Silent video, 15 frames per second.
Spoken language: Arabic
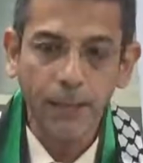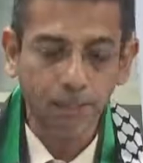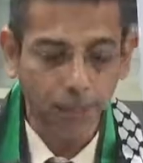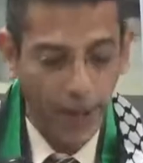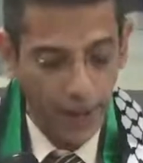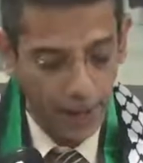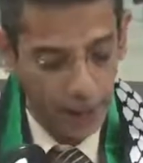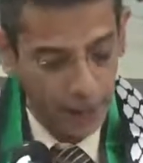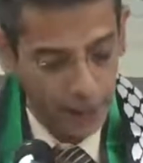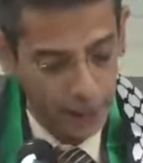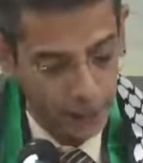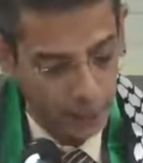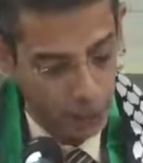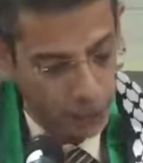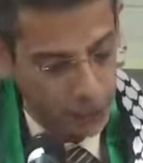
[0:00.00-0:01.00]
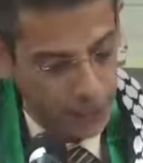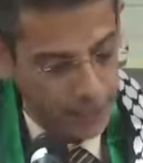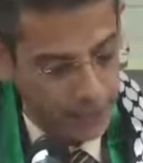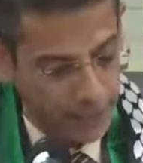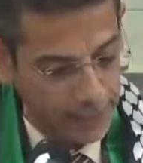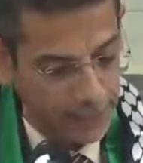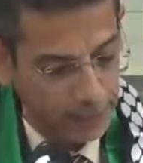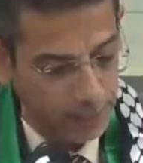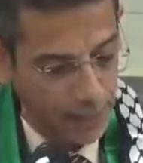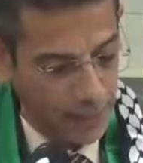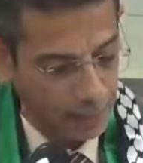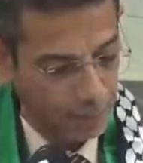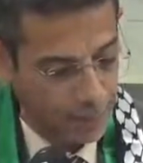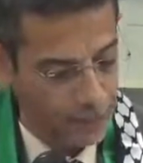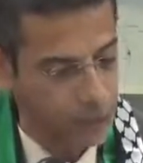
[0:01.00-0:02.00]
بحرين الشهيد
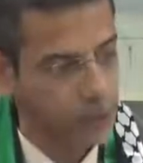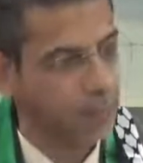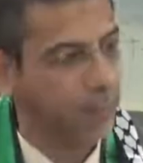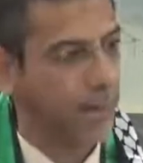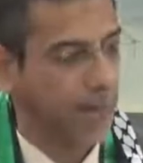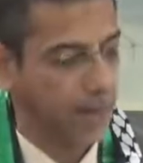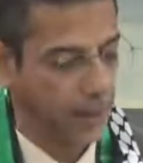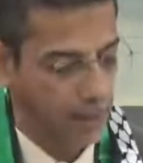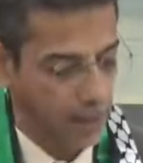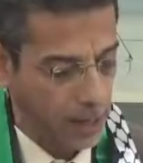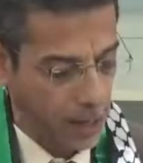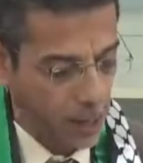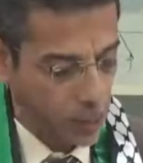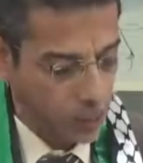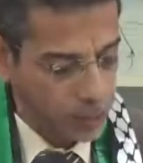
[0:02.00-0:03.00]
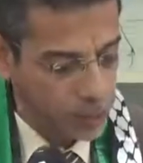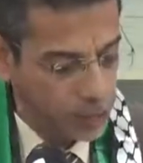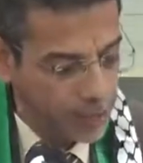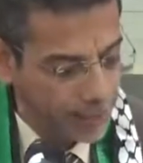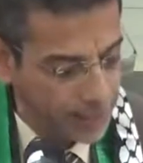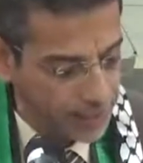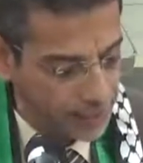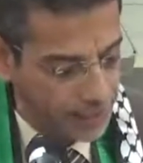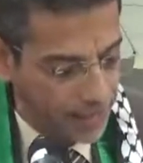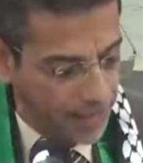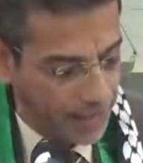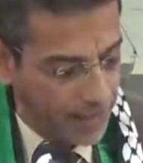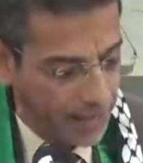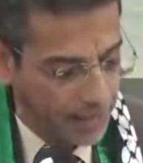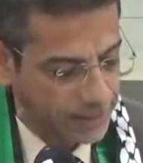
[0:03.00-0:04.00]
محمد جمعة والشهيد
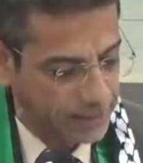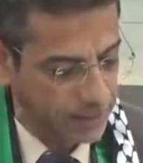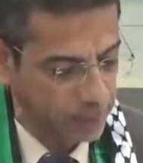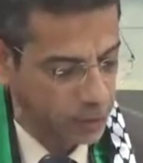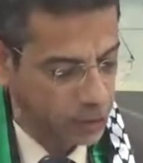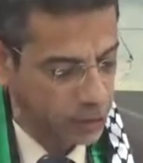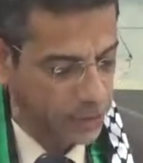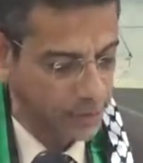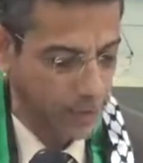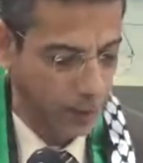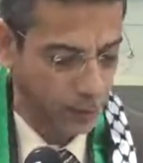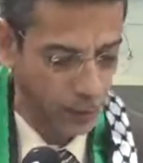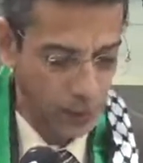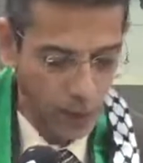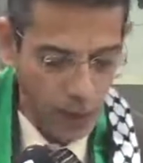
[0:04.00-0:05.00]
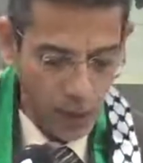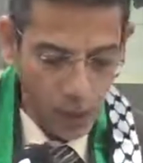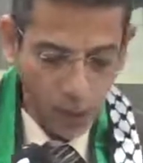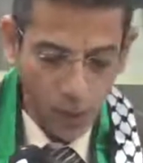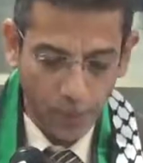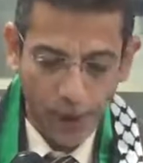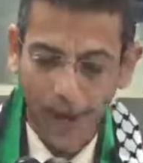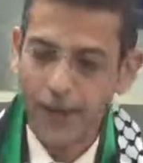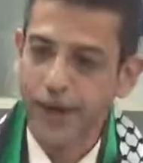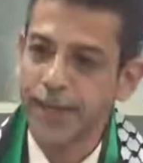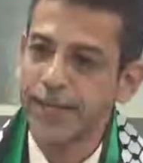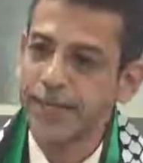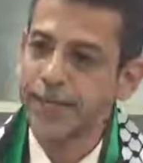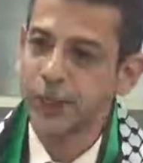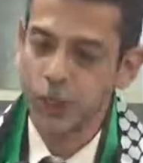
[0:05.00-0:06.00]
حازم الشتر
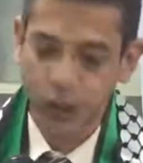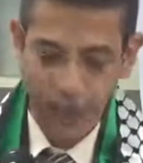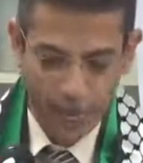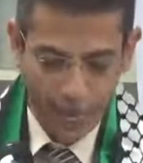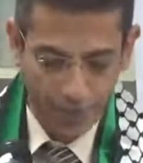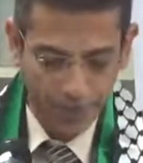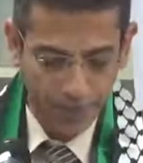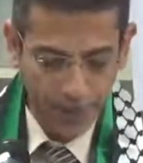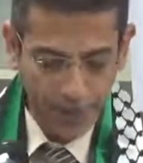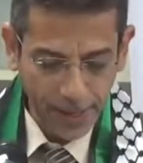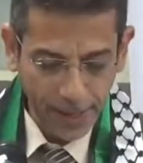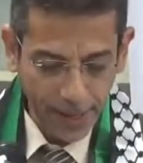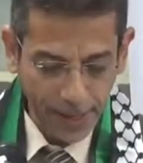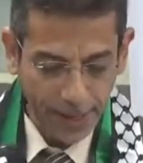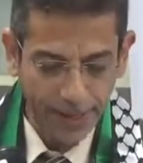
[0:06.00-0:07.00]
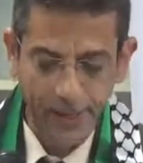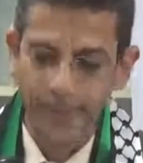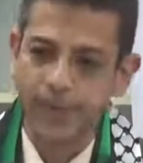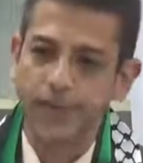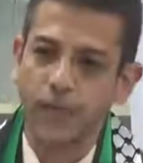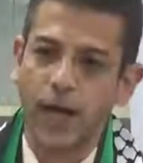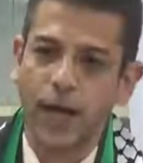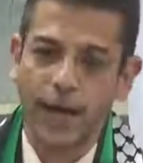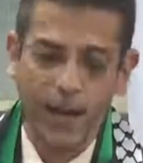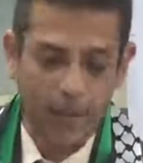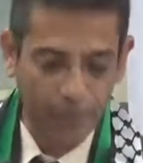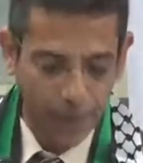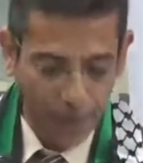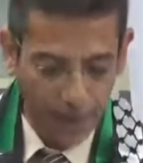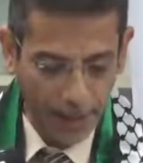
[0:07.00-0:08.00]
وبحرين الشعب الذي
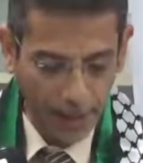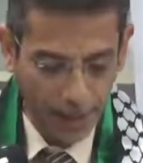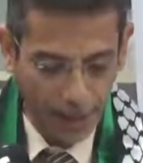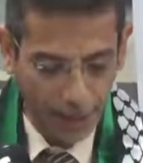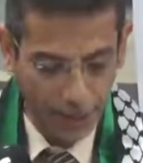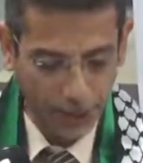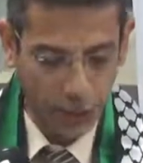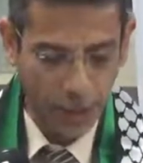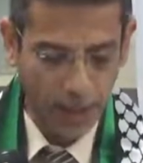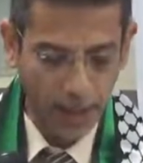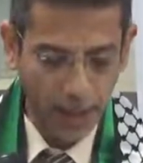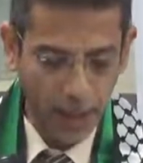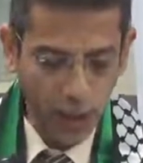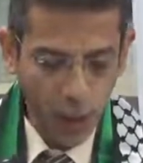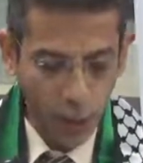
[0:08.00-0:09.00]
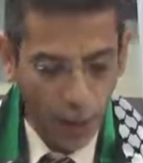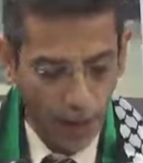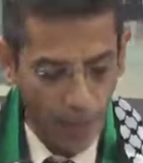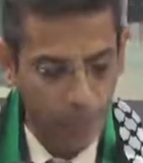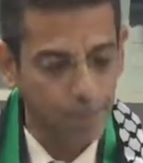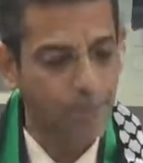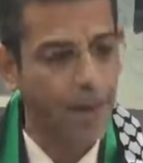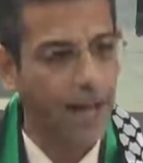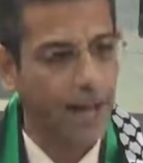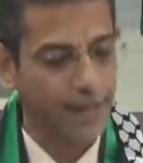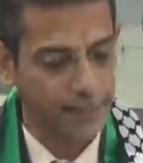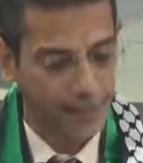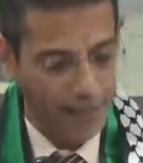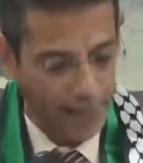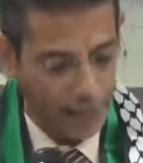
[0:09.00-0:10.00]
طالما خرج
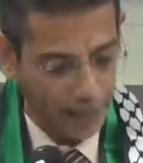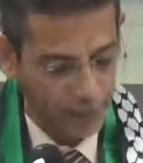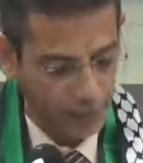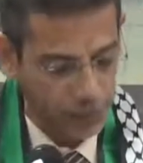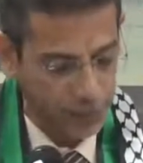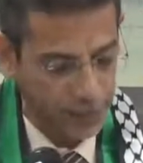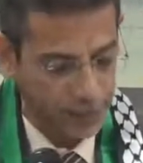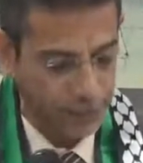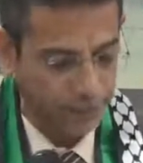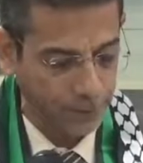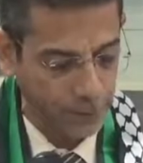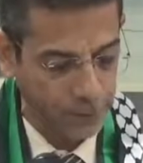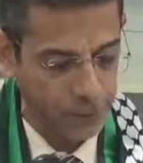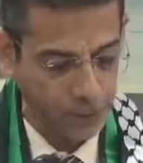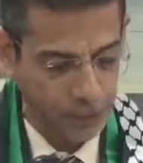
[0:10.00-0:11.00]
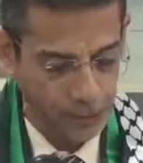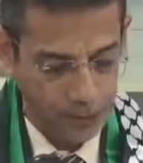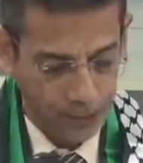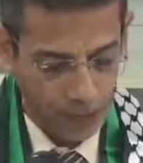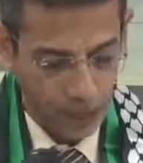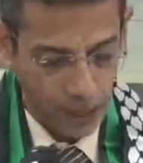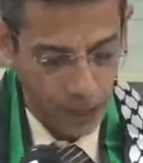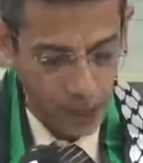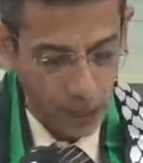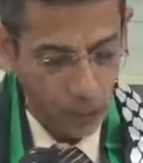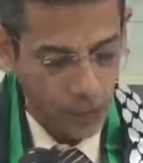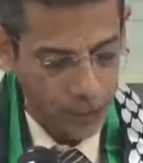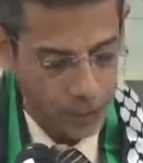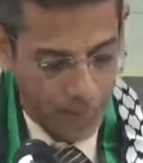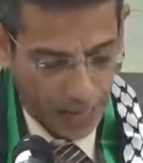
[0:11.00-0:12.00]
ولبى نداء نصرة فلسطين
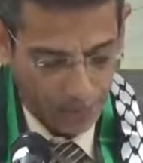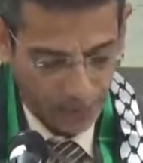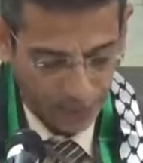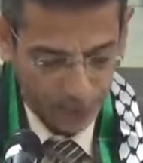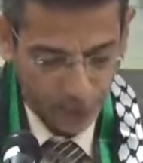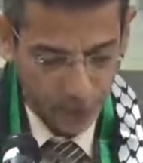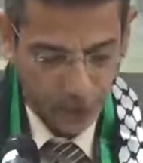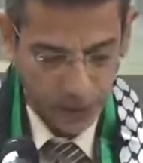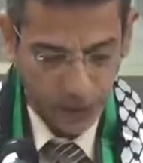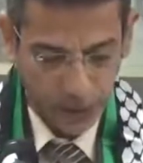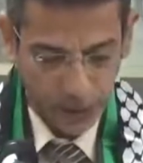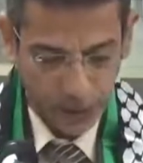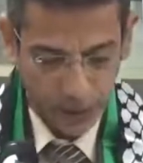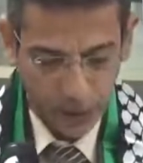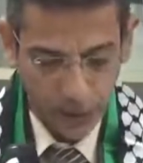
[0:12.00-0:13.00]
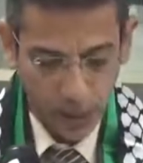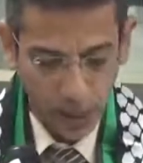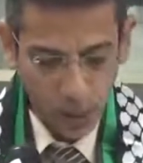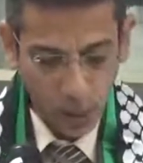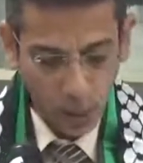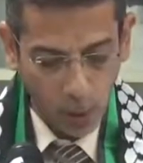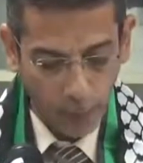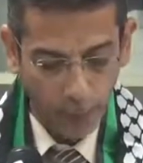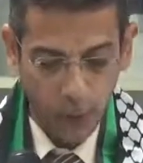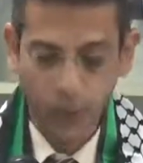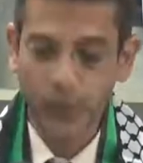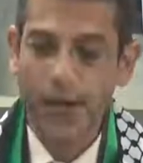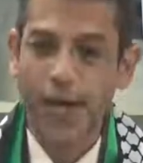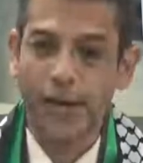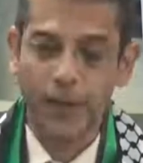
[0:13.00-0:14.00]
وشعب فلسطين ومن
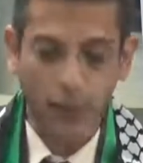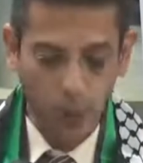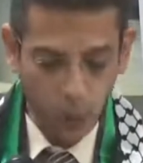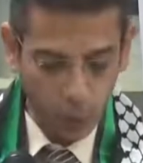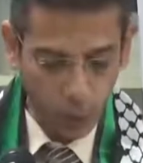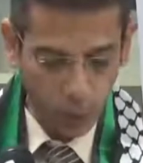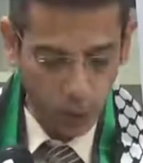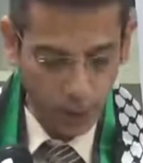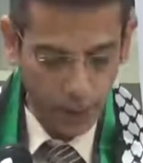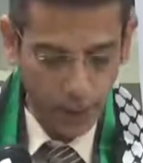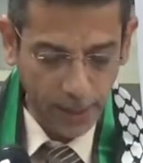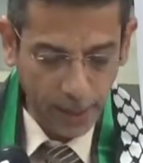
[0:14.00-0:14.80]
هنا نقول